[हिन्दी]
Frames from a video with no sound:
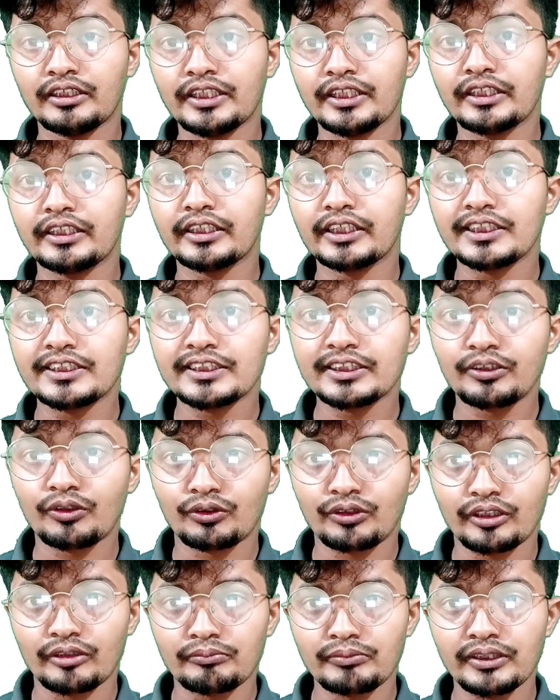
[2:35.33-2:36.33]
डिक्रीजिंग
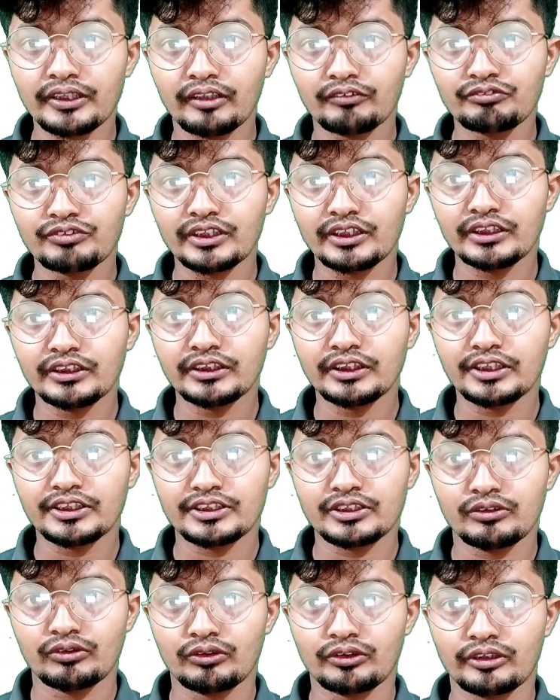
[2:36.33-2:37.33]
ऑर्डर में या फिर
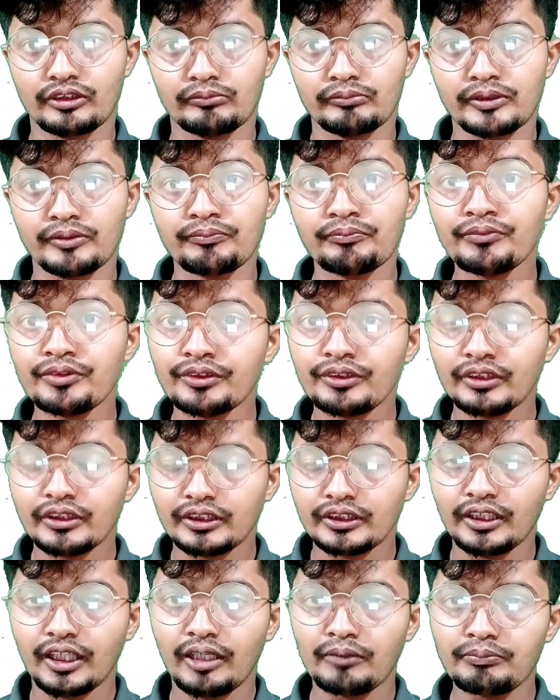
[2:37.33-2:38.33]
इंक्रीजिंग ऑर्डर में
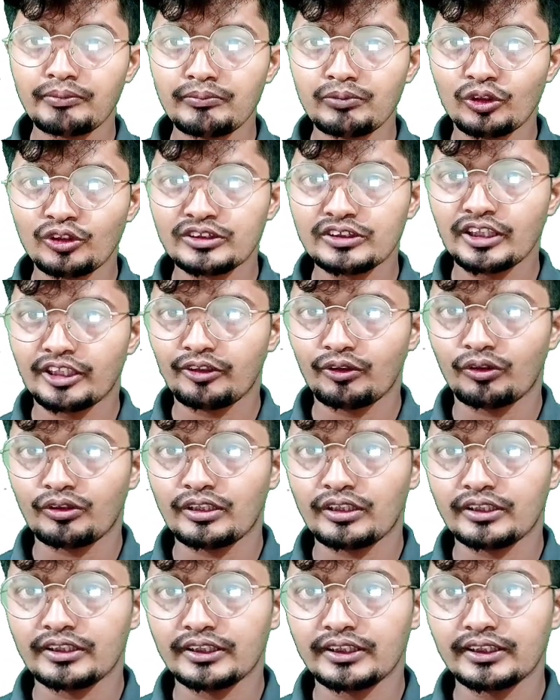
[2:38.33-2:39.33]
यहाँ पे बहुत सारे
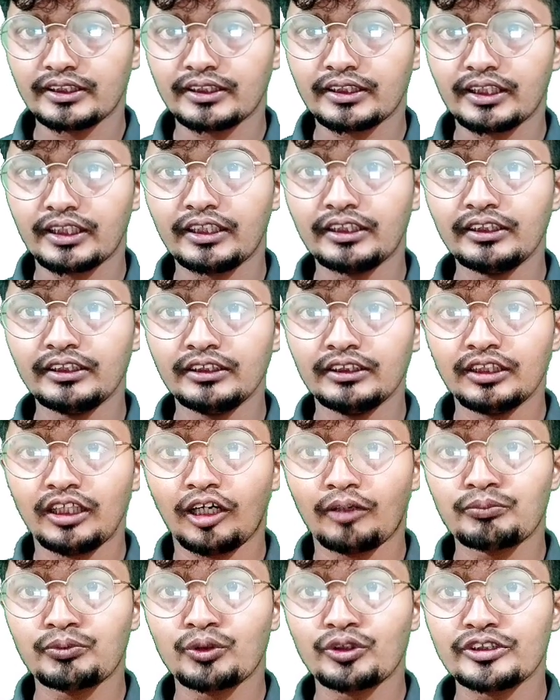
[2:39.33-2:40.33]
ऑर्डर दे रखा है
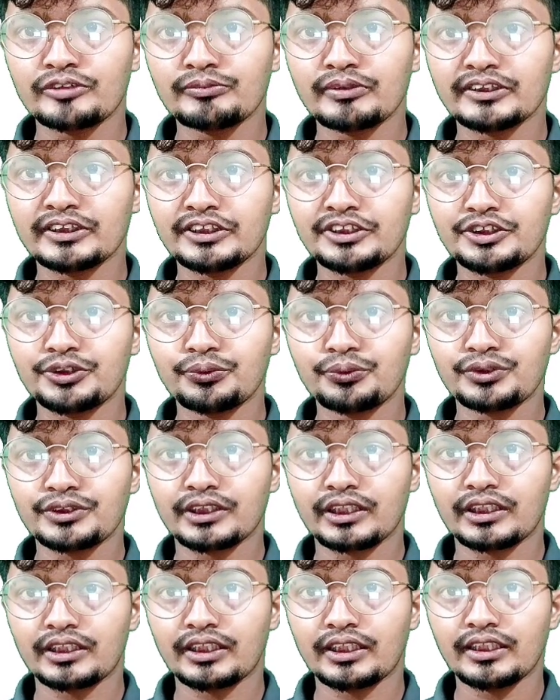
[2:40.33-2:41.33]
आपको इसमें से
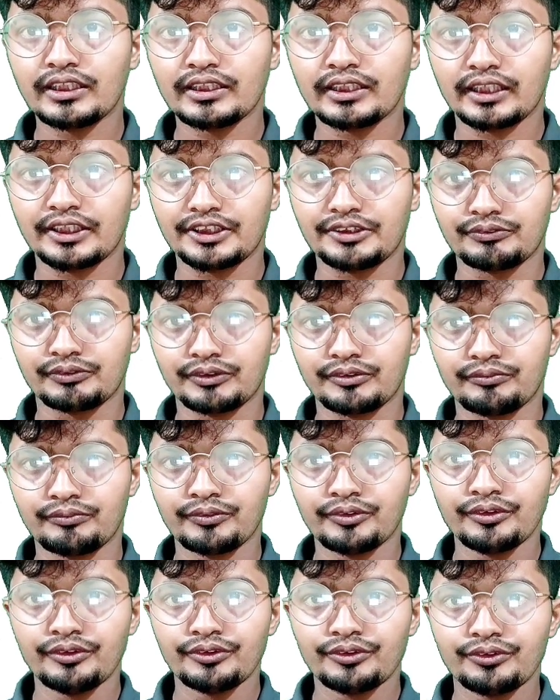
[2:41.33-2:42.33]
चूज़ करना है राइट right वन
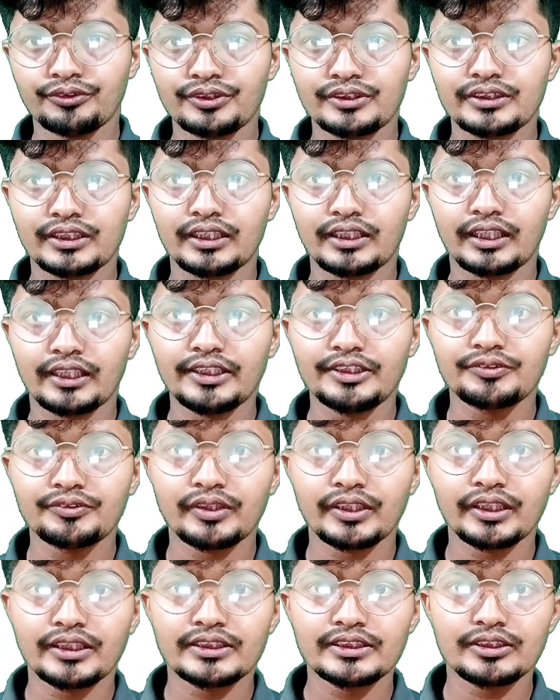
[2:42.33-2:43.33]
तो इसका राइट
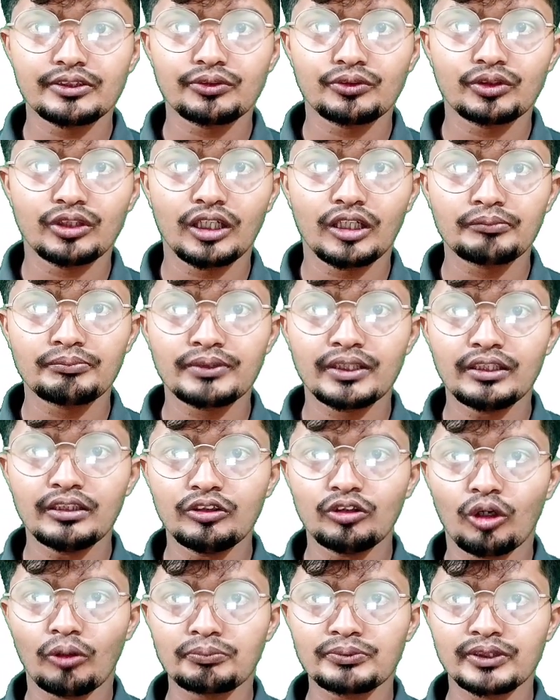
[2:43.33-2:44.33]
वन आंसर होगा
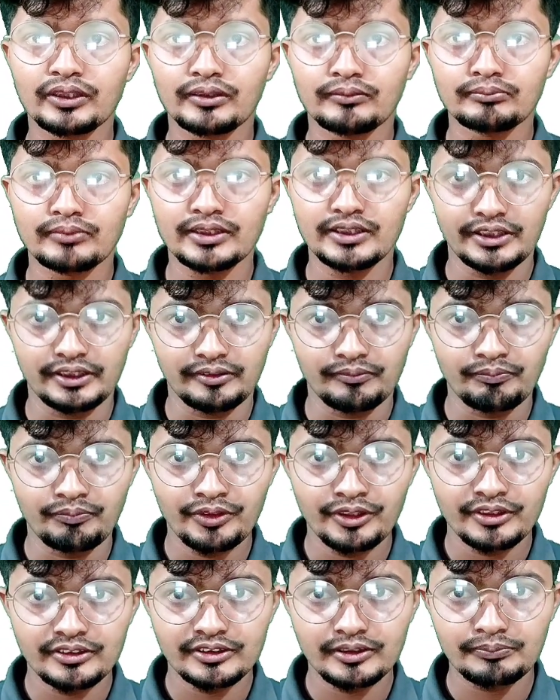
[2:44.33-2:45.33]
आपका ऑप्शन नंबर डी
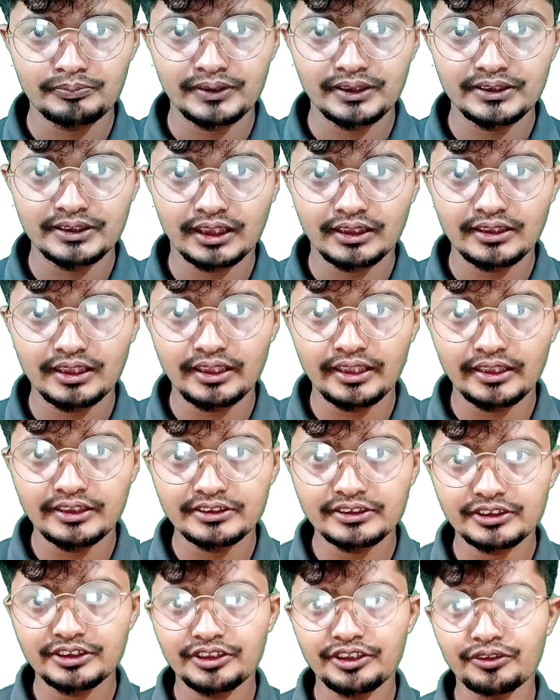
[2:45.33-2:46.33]
सबसे ज़्यादा
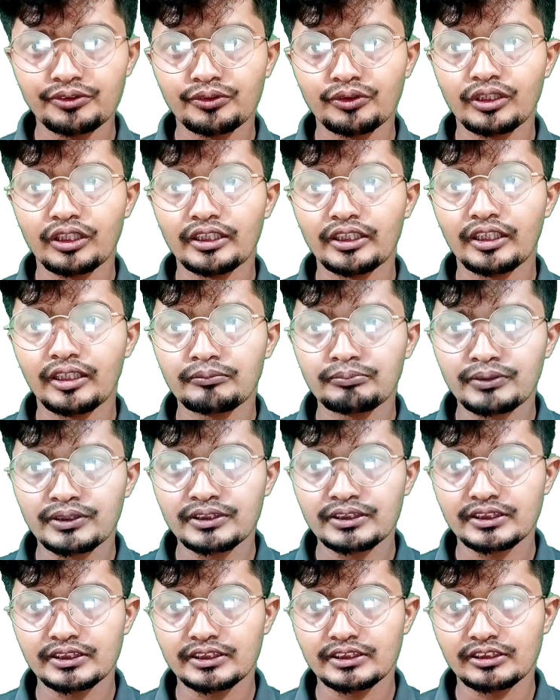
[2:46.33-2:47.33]
डेंसिटी होगा यहाँ
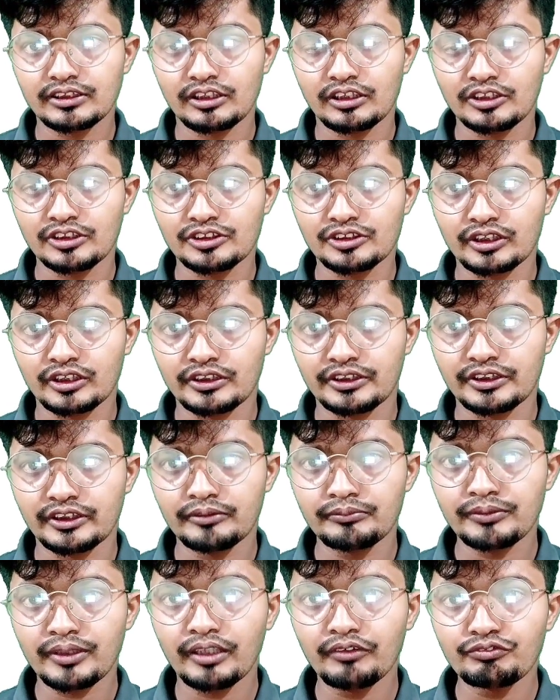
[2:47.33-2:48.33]
पर
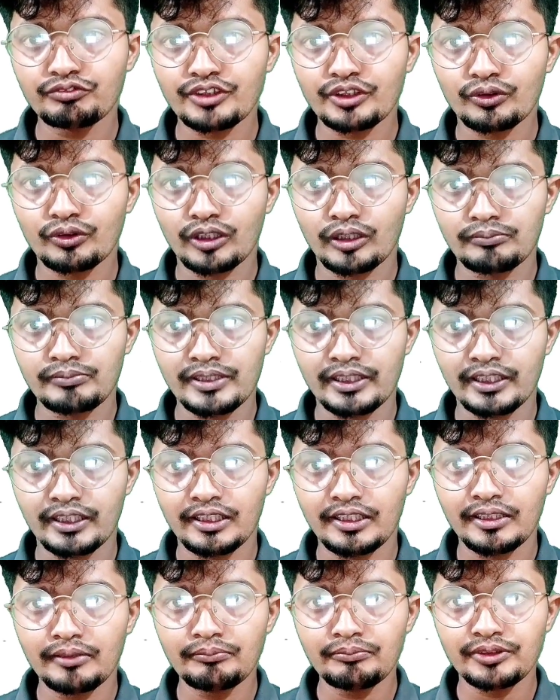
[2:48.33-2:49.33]
uh, का फिर होगा
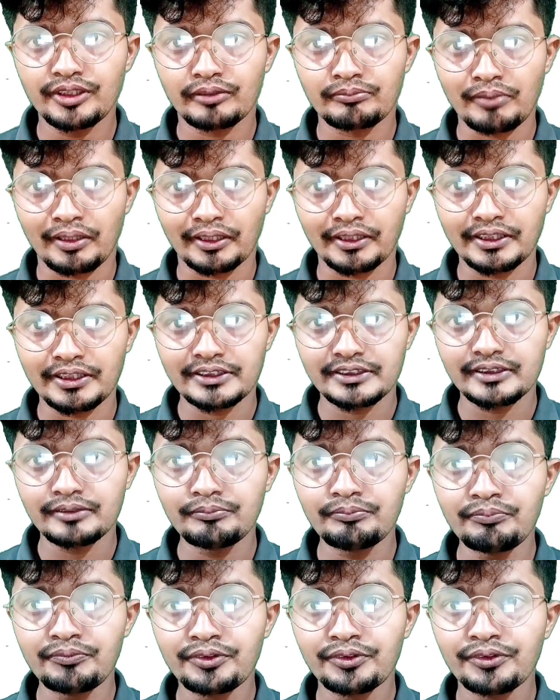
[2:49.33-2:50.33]
बेरिलियम देन
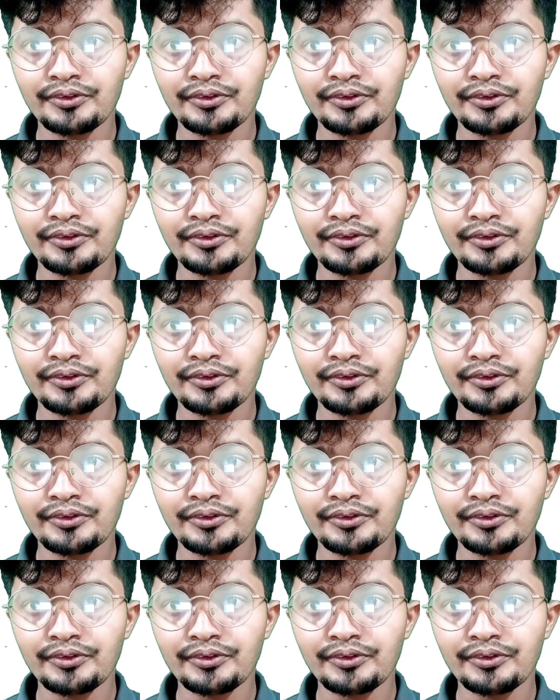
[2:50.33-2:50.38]
मैग्नीशियम